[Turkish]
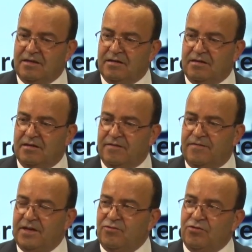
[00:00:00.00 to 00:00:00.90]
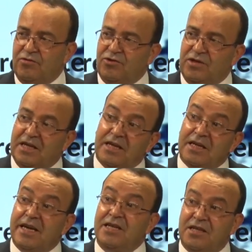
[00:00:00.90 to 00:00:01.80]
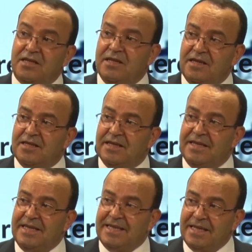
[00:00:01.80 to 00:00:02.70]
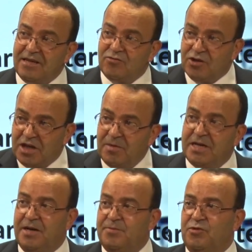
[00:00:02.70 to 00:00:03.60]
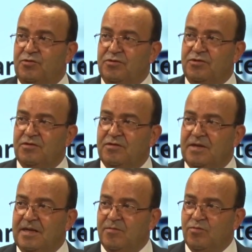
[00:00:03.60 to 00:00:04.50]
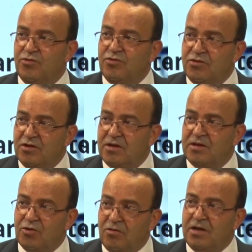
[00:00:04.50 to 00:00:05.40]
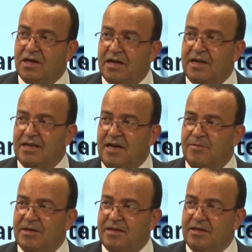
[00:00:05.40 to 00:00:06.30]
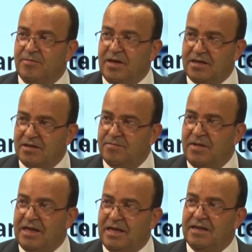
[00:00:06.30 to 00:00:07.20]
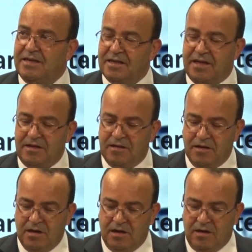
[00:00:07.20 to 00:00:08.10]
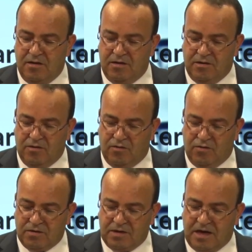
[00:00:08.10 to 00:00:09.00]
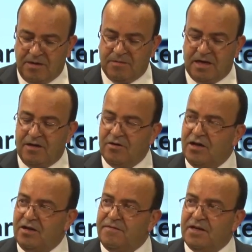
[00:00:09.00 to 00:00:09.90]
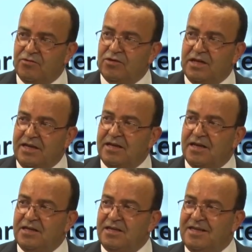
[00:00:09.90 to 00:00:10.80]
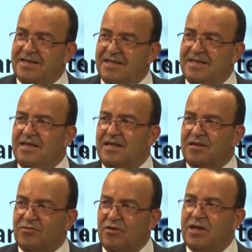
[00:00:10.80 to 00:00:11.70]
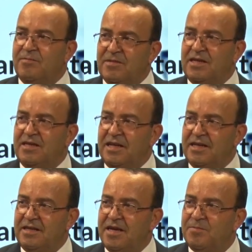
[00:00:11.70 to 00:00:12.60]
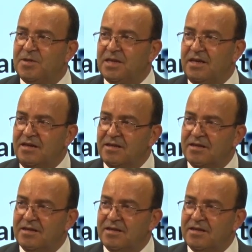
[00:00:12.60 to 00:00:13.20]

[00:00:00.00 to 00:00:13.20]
e, FETÖ'cüleri ihraç ettik dedikleri dönemi kapsıyor. Bugünkü son kararnamede de baktım ben gelirken tam da öyle FETÖ'cüleri ihraç ettik dedikleri dönemdekilerin hepsi